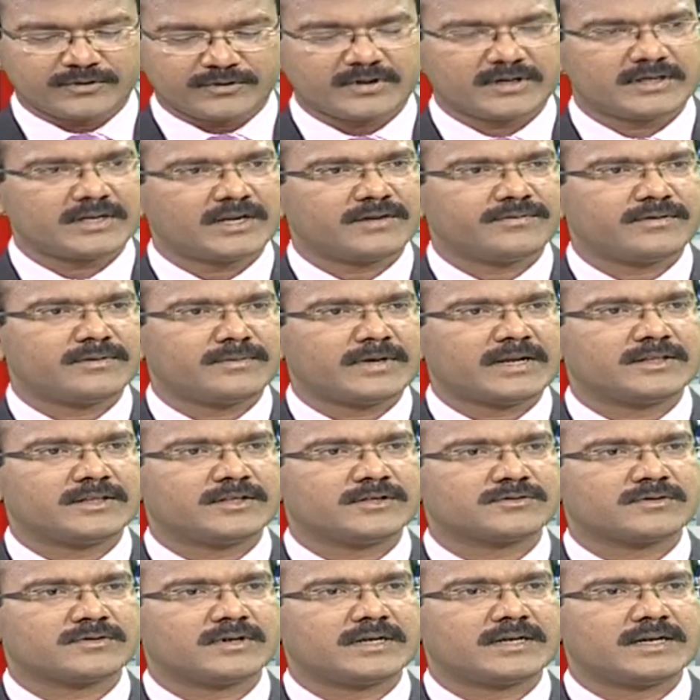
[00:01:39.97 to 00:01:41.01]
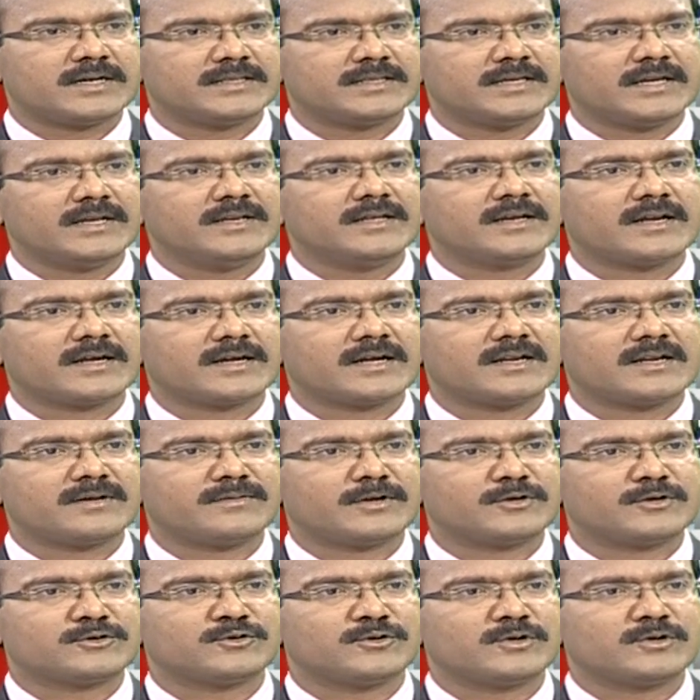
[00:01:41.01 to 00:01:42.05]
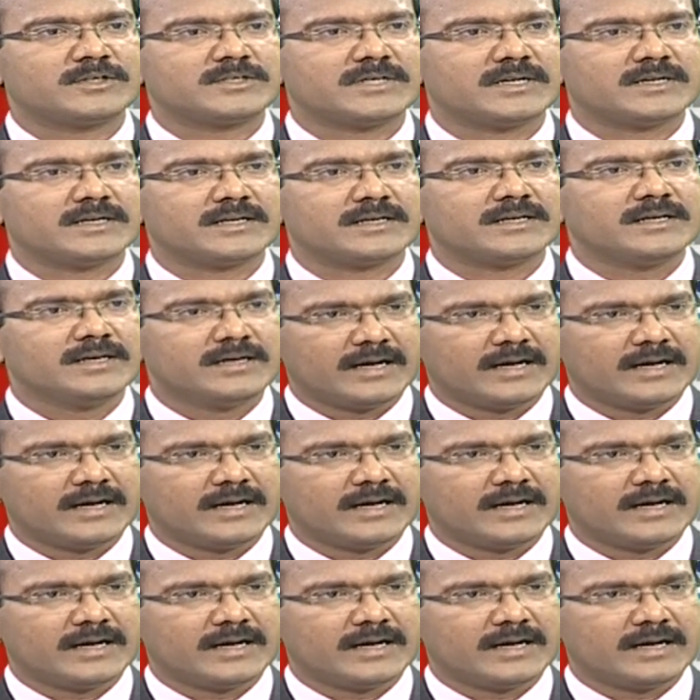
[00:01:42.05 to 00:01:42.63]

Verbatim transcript: ఫోటోగ్రాఫీ మనం తీసుకున్నట్లయితే ఎన్ని రకాలు మనం చూడొచ్చండి